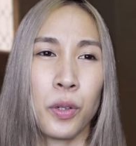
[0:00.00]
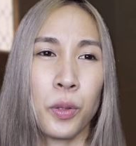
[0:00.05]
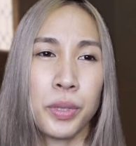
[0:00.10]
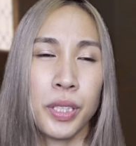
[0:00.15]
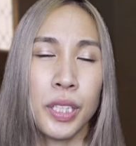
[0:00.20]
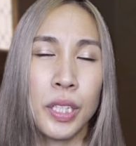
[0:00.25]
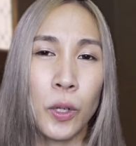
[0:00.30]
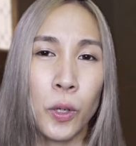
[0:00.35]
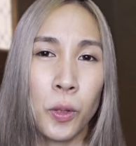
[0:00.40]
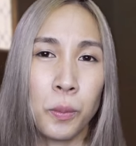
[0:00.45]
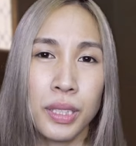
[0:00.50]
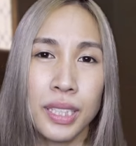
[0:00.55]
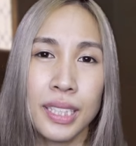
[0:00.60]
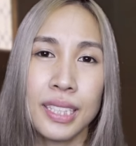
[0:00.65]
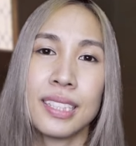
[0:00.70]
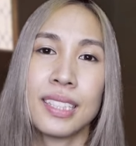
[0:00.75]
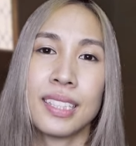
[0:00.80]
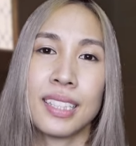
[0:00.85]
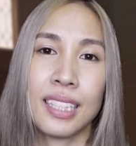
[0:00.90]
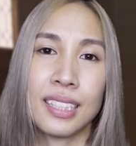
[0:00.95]
มณ์ที่ขม
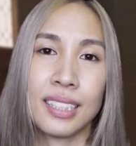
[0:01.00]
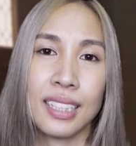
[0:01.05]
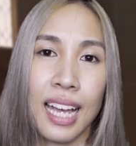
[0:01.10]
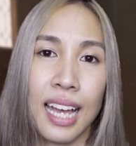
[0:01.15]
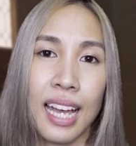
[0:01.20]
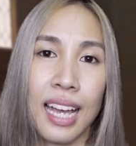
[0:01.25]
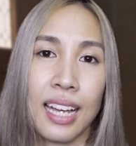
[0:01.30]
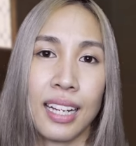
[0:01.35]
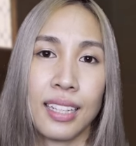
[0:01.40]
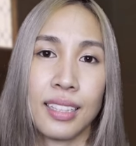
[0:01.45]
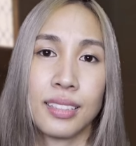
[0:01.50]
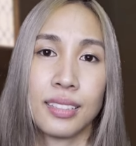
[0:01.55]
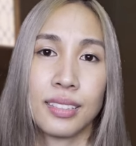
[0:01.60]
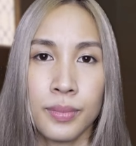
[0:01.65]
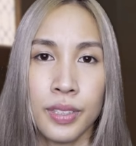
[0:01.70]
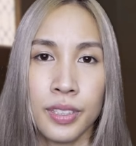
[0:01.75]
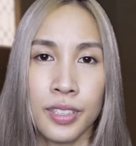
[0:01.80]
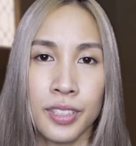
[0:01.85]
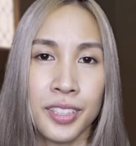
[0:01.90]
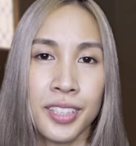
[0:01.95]
ขื่นต่า
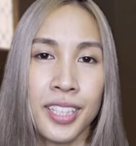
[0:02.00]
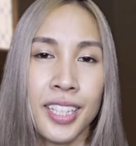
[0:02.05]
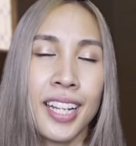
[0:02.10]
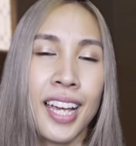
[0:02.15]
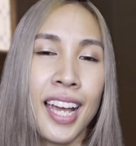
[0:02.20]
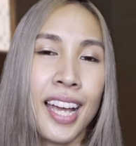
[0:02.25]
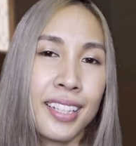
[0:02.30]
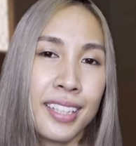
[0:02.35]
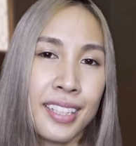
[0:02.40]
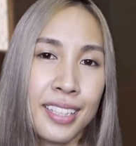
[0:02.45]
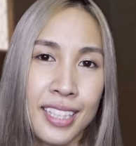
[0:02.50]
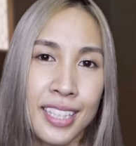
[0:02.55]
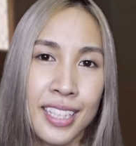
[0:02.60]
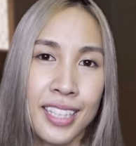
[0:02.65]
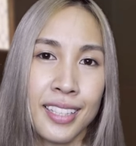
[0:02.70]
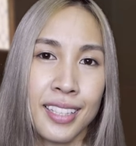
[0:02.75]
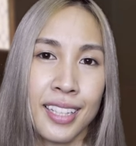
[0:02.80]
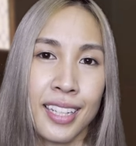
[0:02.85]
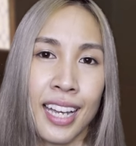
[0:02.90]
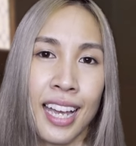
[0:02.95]
งๆหรือในด้าน
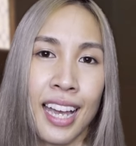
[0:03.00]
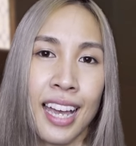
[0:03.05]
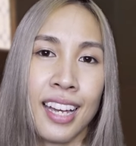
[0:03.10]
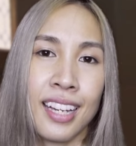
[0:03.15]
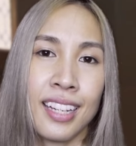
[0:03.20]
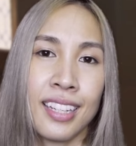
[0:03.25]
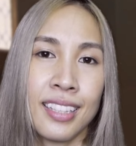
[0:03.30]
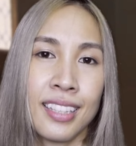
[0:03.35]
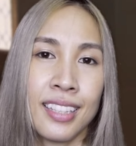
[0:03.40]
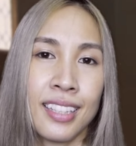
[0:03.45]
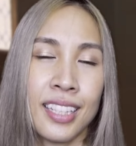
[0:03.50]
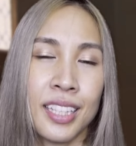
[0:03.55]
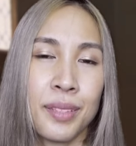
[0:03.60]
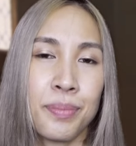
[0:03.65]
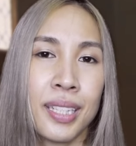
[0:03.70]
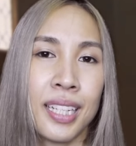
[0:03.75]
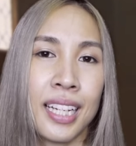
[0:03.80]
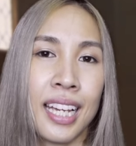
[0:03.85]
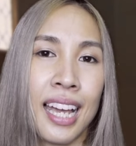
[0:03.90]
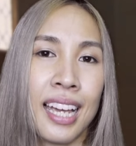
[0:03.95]
ดีๆนะคะนี่
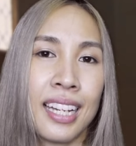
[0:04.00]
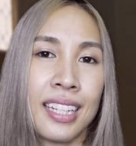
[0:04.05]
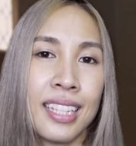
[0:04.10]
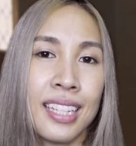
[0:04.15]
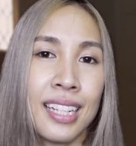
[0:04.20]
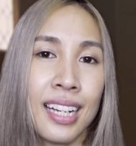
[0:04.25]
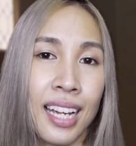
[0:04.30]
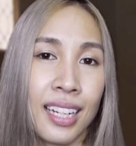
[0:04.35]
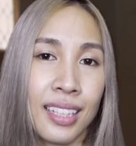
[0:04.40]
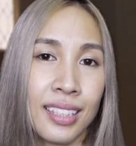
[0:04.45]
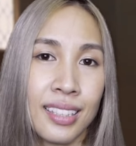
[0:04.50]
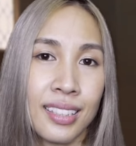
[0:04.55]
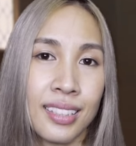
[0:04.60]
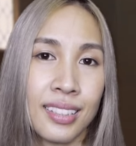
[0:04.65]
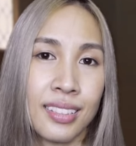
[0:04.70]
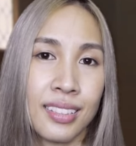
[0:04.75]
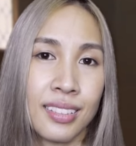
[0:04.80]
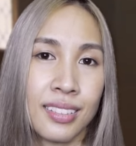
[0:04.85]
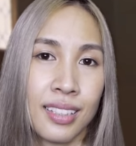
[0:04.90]
เป็นการที่ลักหนึ่ง